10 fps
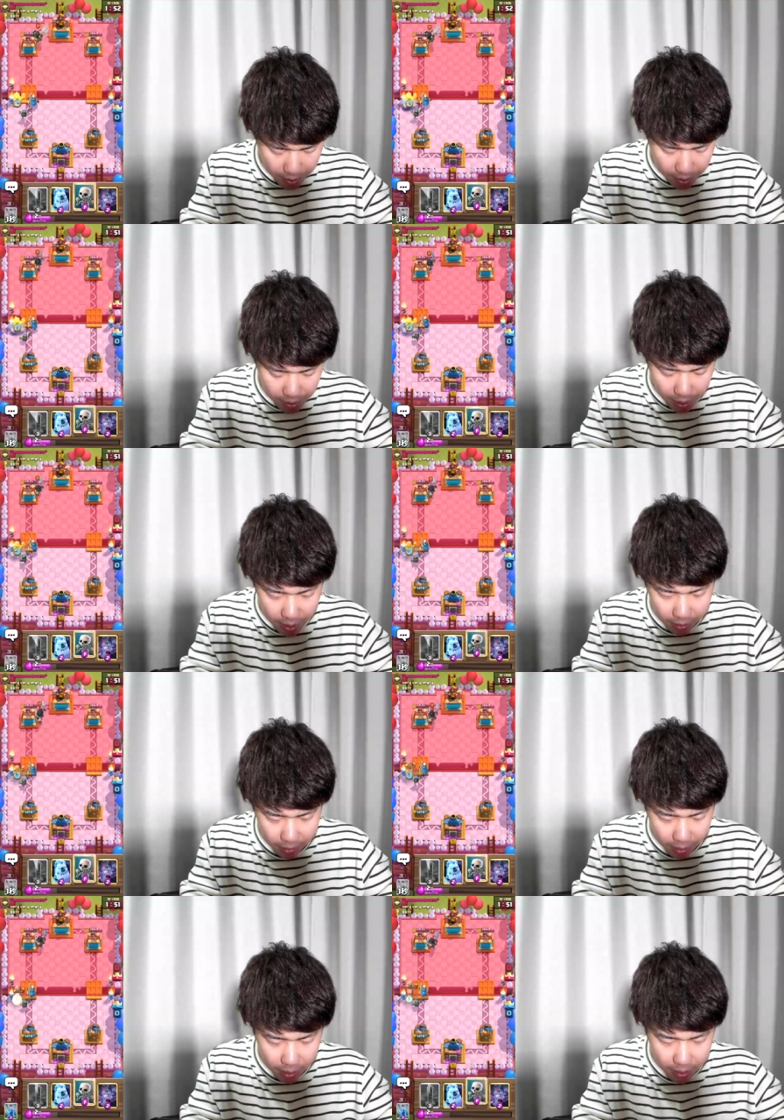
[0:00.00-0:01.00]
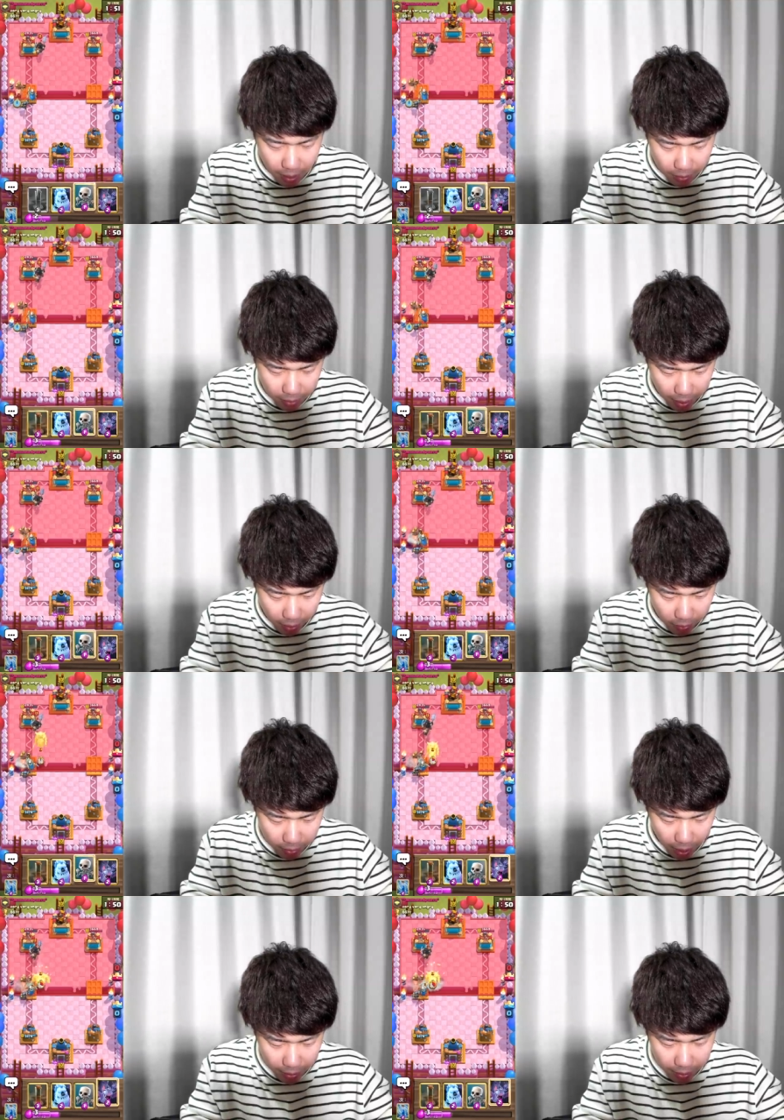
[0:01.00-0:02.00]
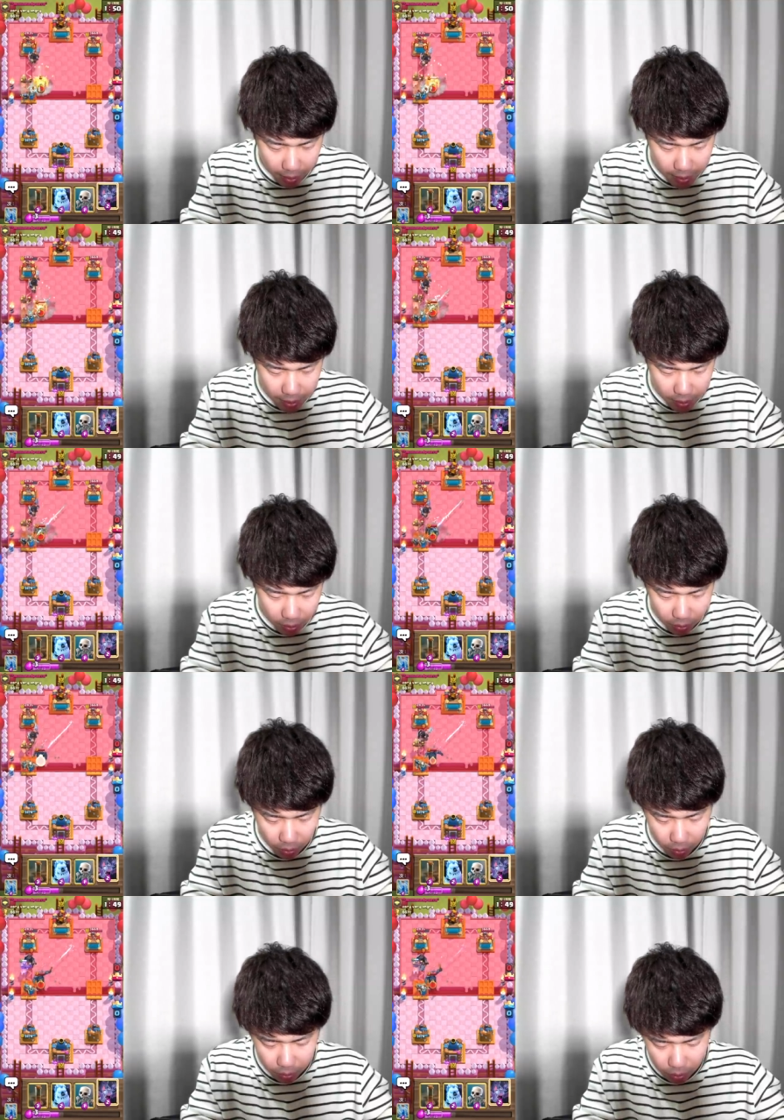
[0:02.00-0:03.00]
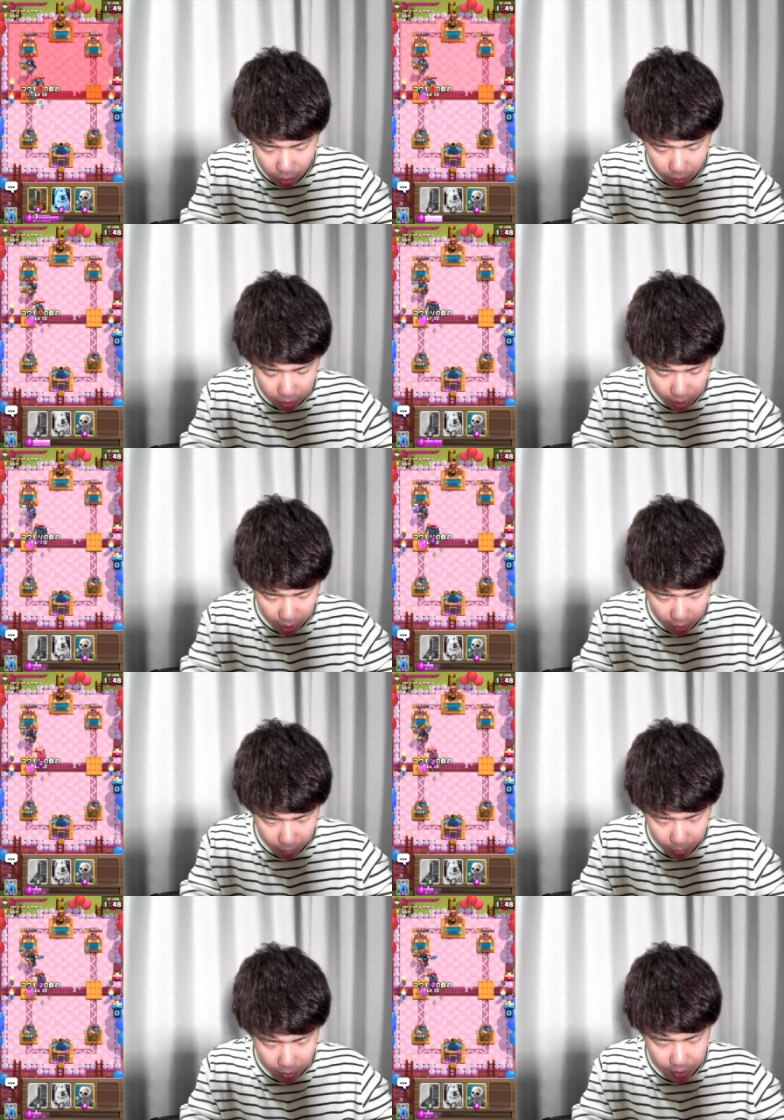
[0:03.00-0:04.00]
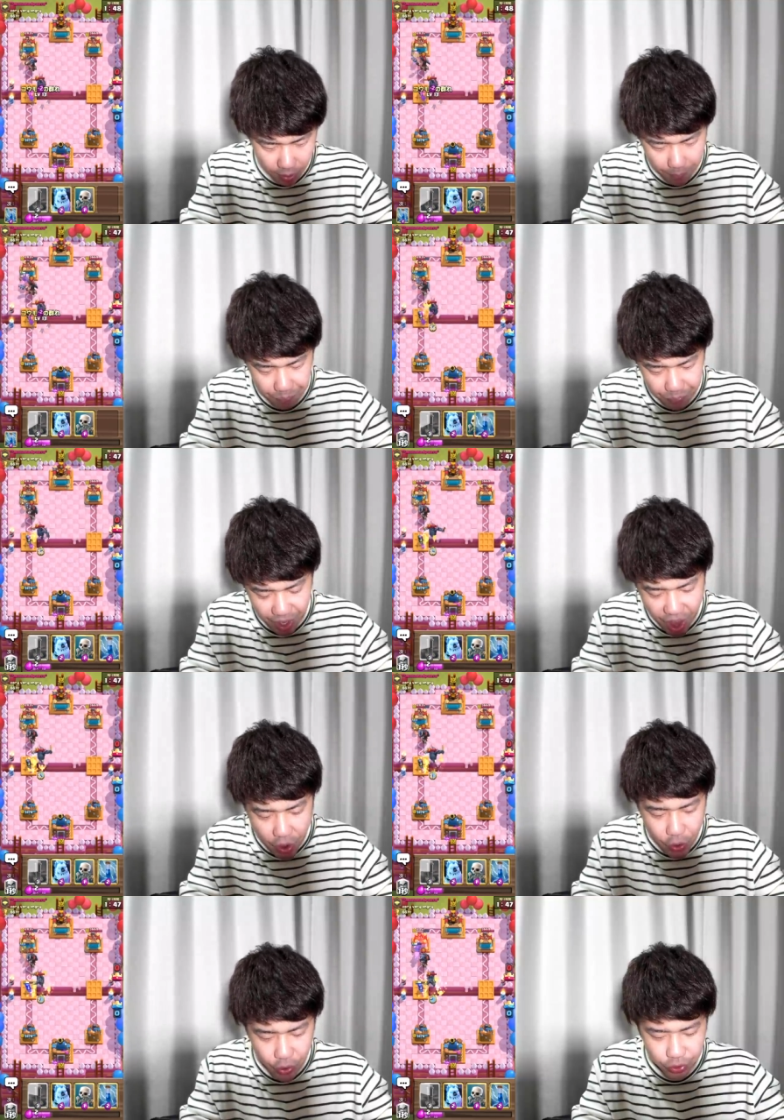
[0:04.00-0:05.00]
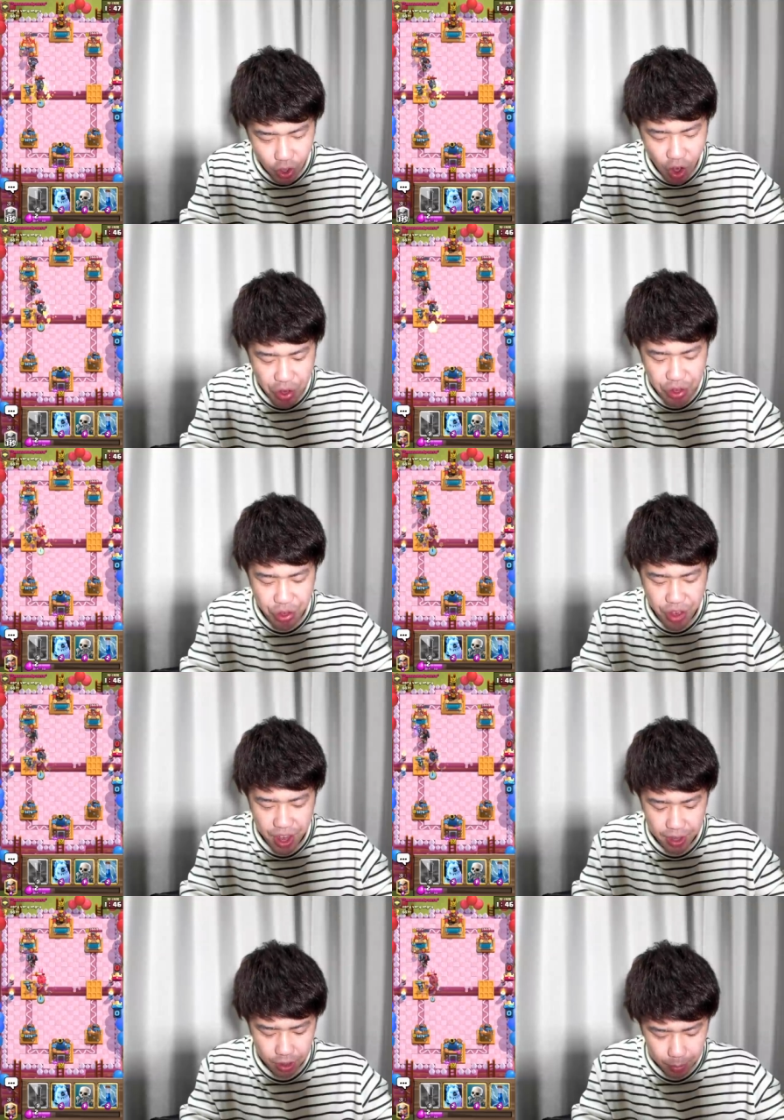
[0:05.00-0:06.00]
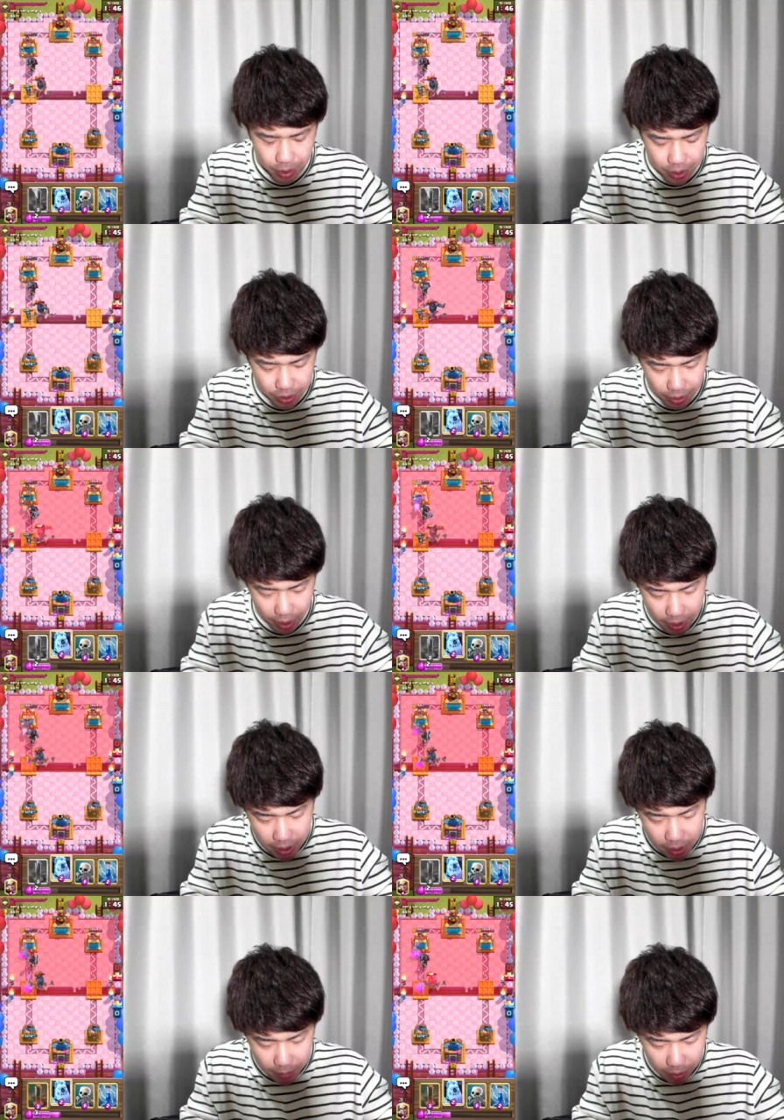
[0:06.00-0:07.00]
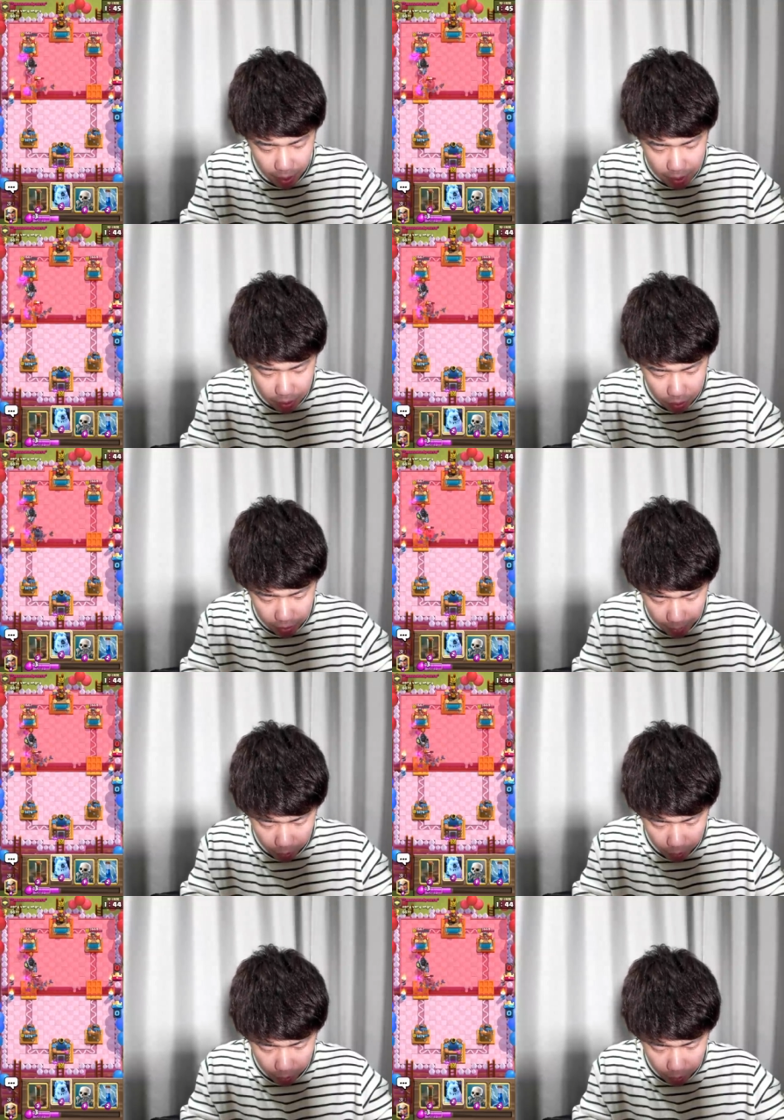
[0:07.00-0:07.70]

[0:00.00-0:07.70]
ジアチャが生きてるんで、これね、相手からしたら相当鬱陶しいと思うんですよ。鬱陶しいと思うんですよね。まあ、とりあえずここね、